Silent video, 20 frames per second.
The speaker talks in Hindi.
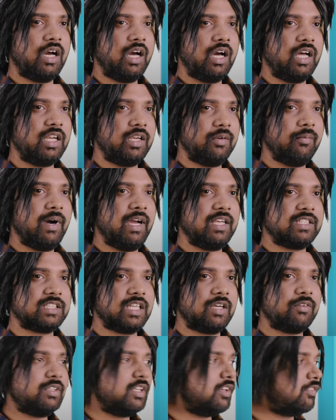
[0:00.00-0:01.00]
अरे भाई
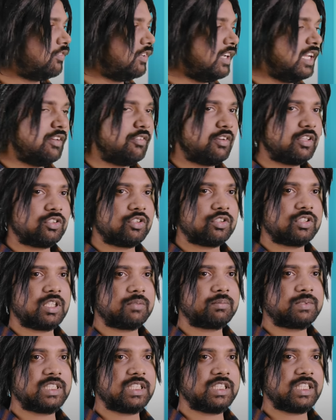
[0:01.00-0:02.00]
साहब ये फ्लेवर तो
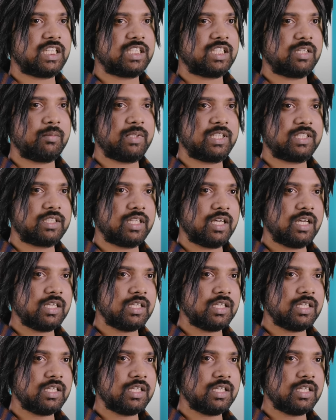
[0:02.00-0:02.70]
सबसे ज़्यादा बिकता